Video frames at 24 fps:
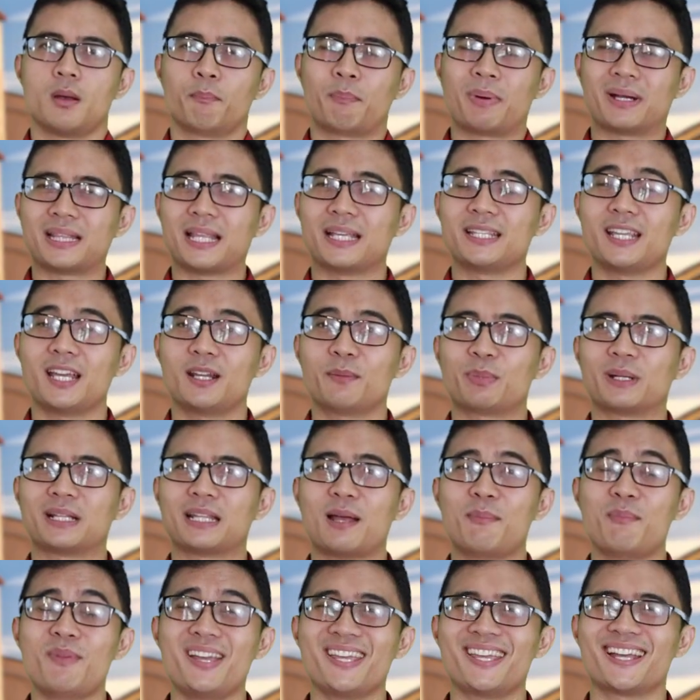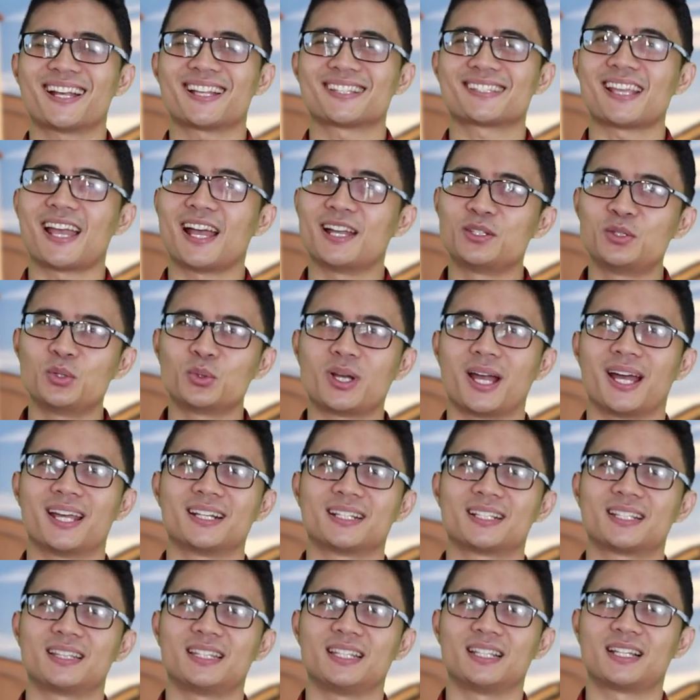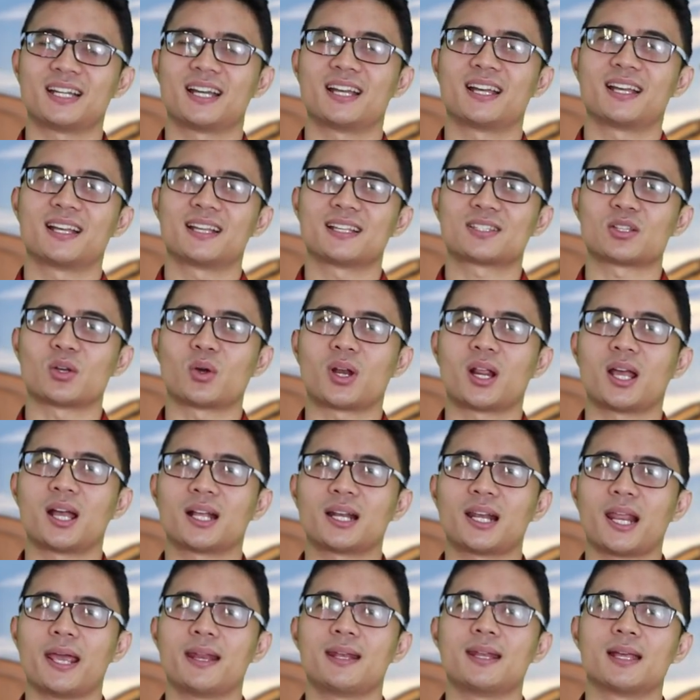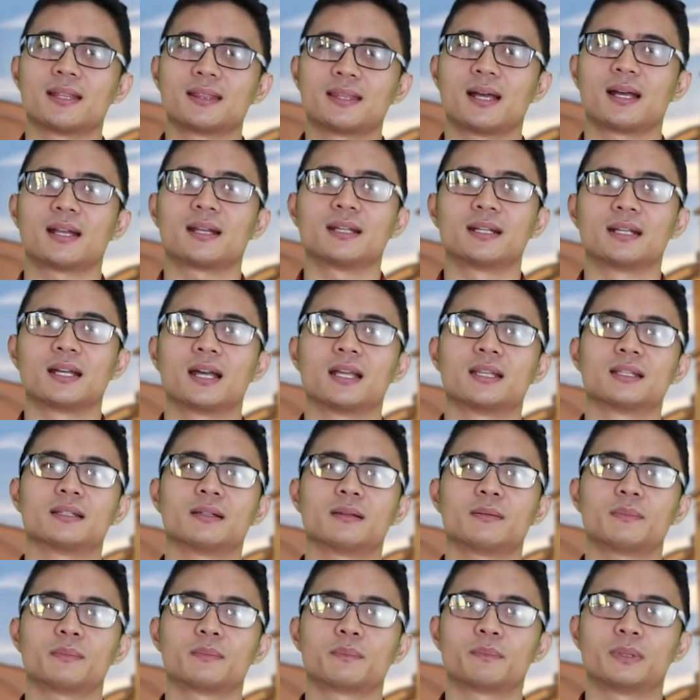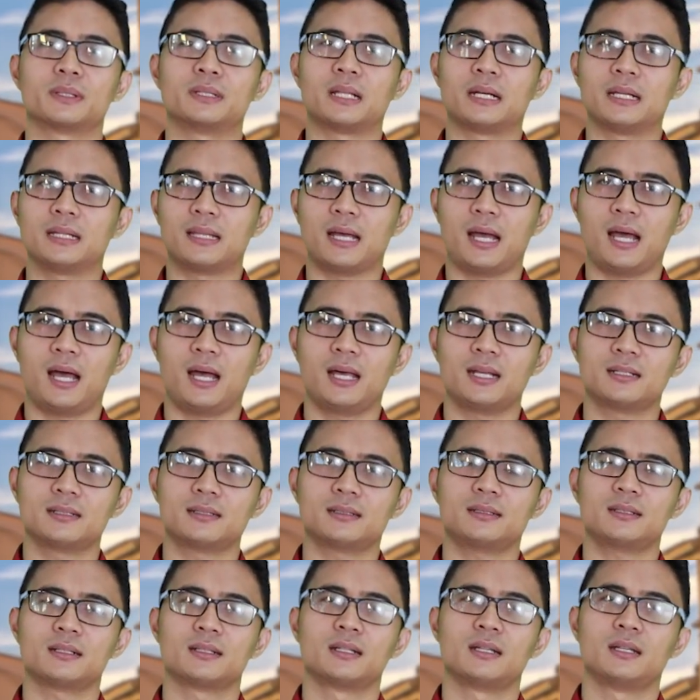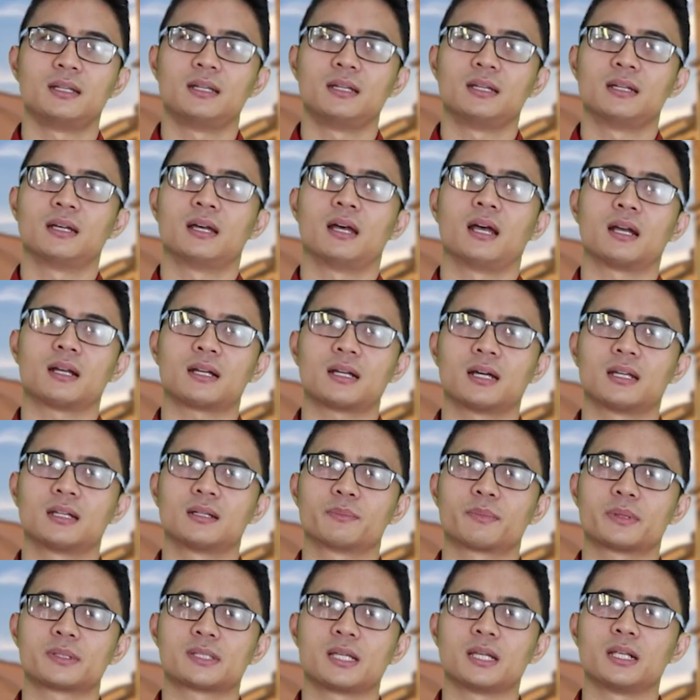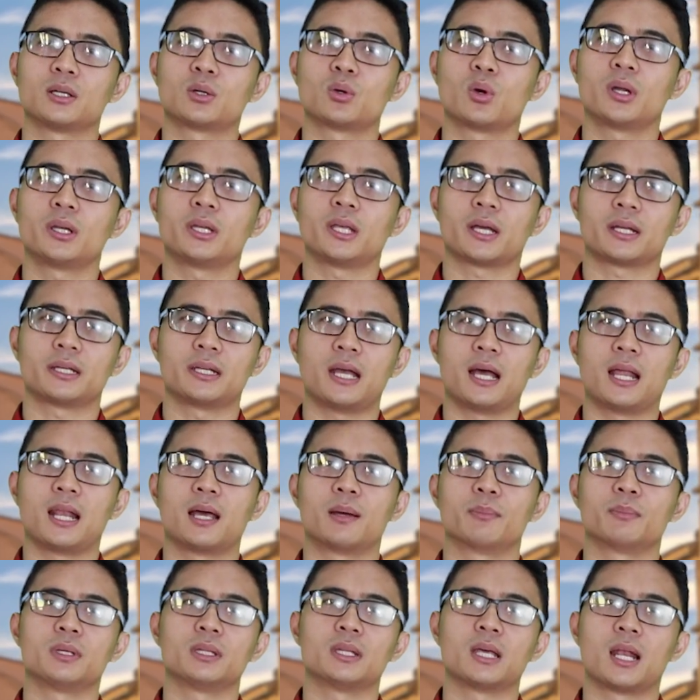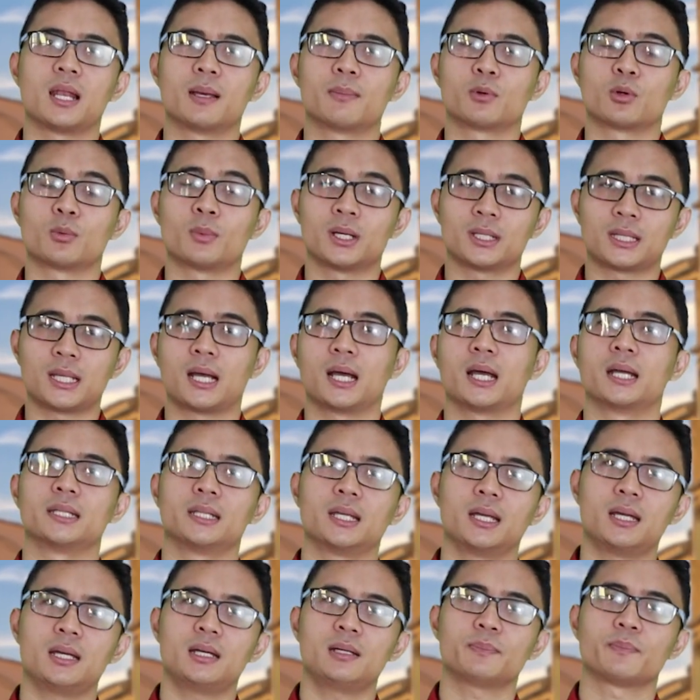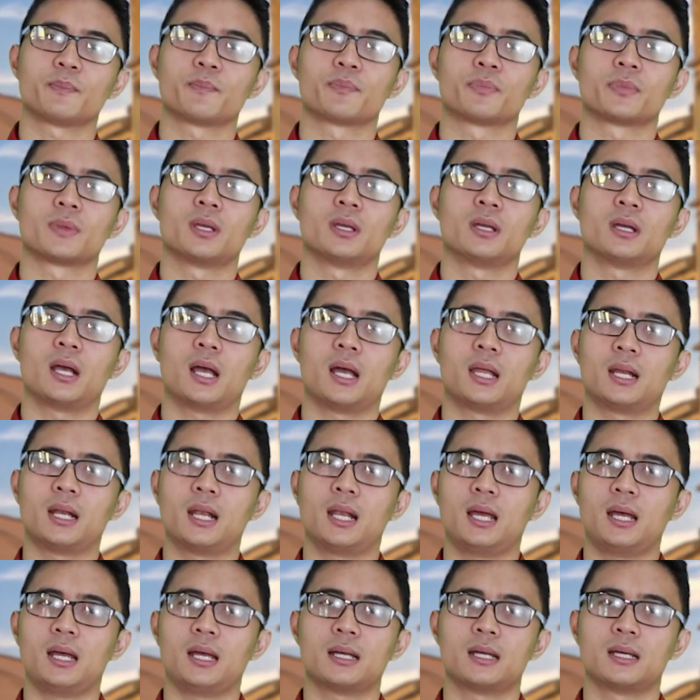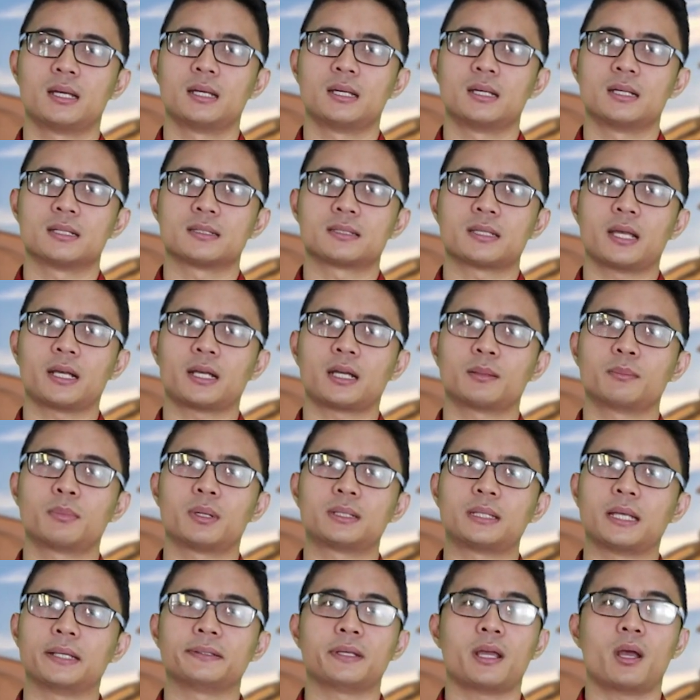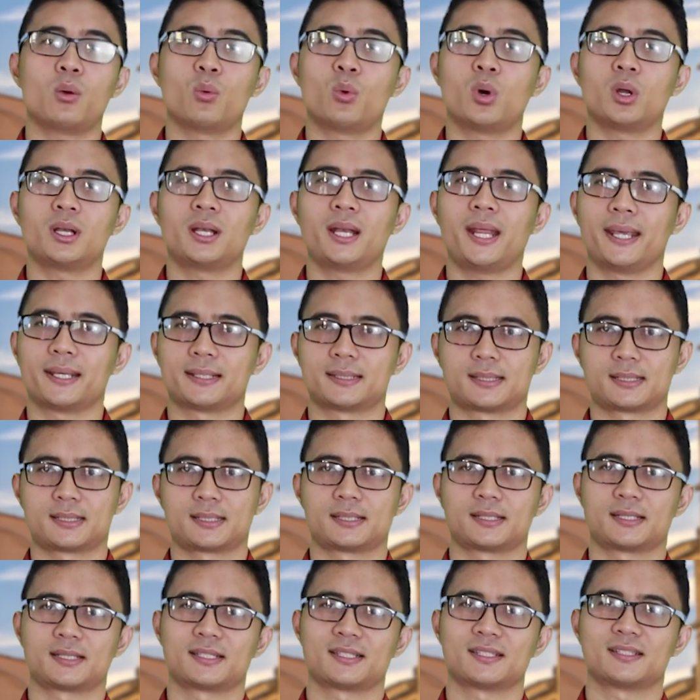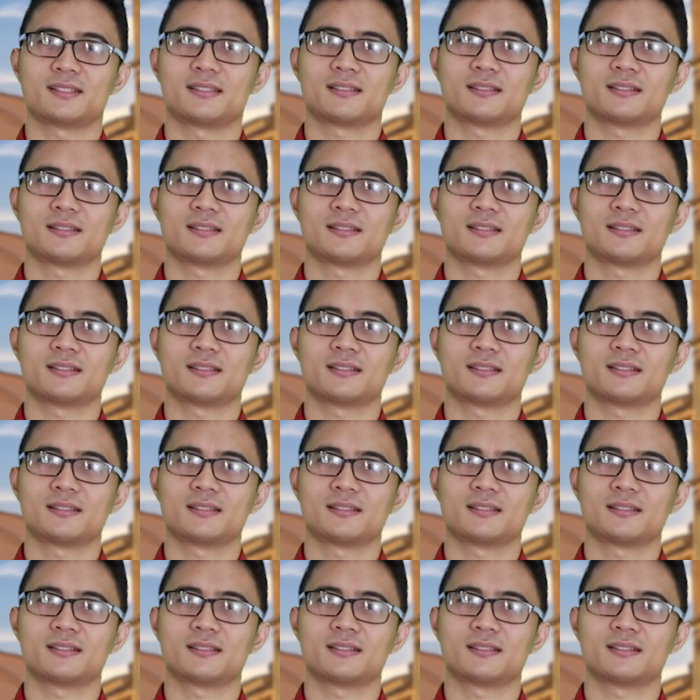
Pertanyaan pertama yang saya ajukan ketika seorang klien datang dengan penderitaan akan perselingkuhan yang dialami dalam rumah tangganya adalah saya akan bertanya what next?